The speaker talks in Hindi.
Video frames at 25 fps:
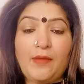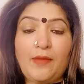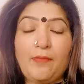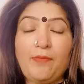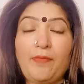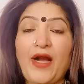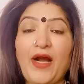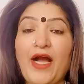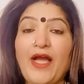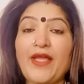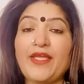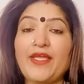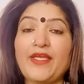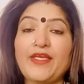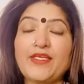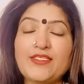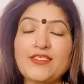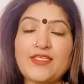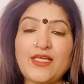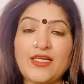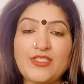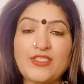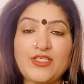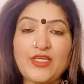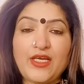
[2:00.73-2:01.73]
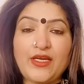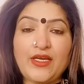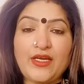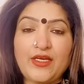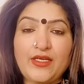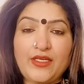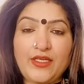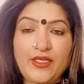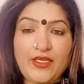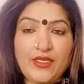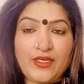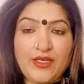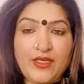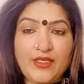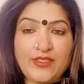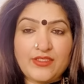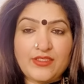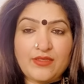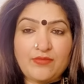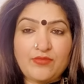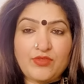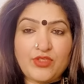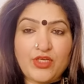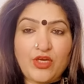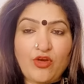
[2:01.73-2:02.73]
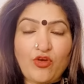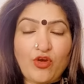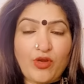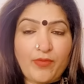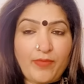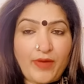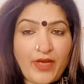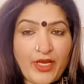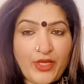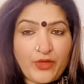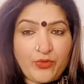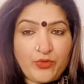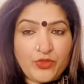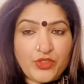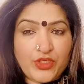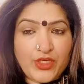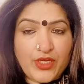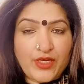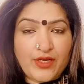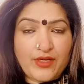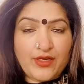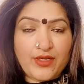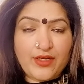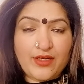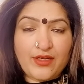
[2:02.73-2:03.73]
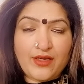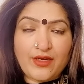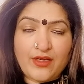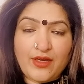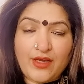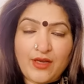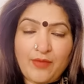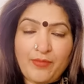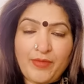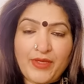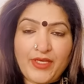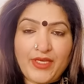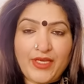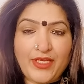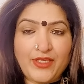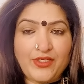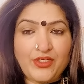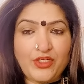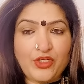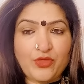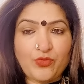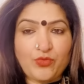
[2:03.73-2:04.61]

भाई के साथ जाना ठीक नहीं समझा और भाई को इशारा कर कर कहा मैं यहीं ठीक